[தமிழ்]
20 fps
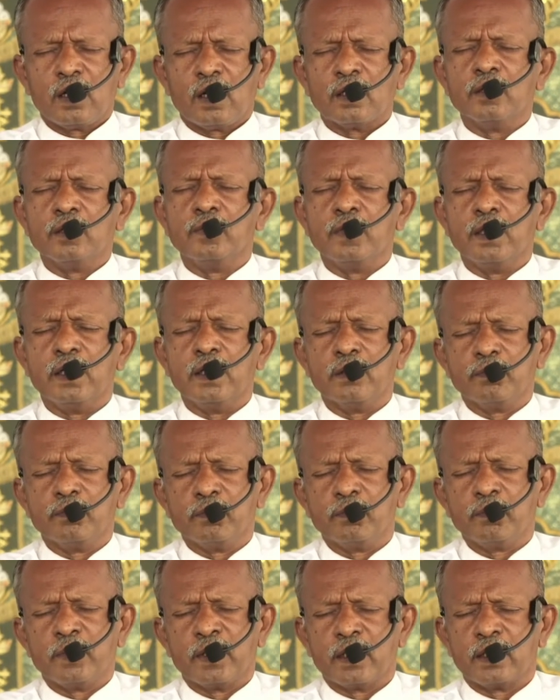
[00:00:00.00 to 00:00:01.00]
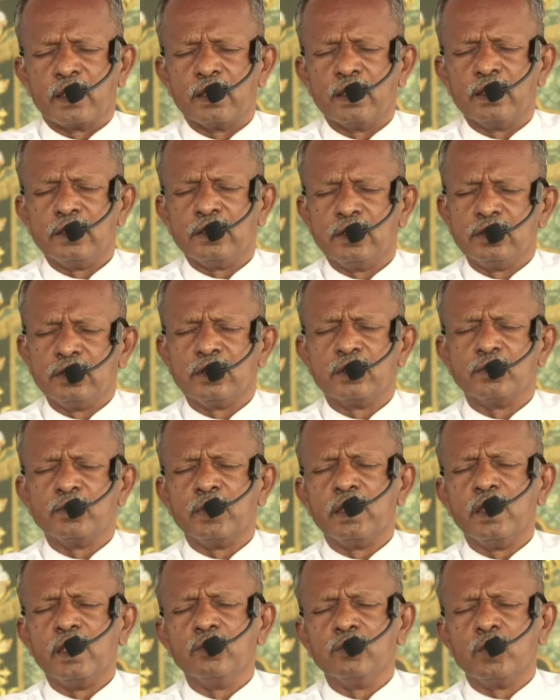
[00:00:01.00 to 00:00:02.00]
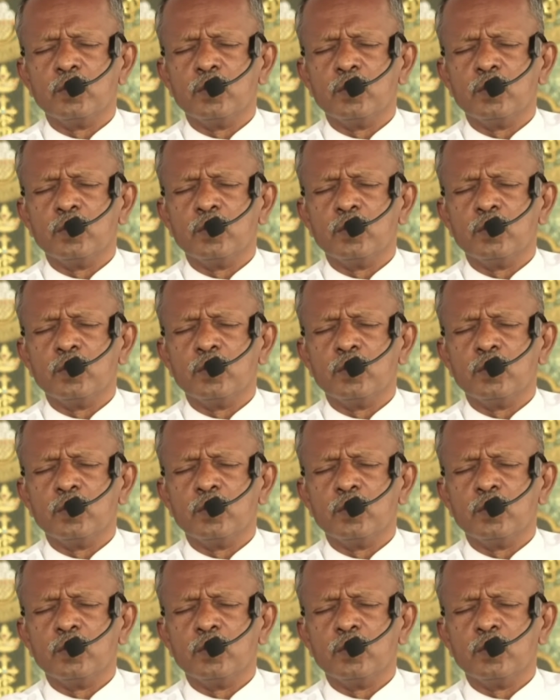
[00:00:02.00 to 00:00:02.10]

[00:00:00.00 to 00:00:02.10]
ஆண்டவரே பேராலய திருச்சபையிலே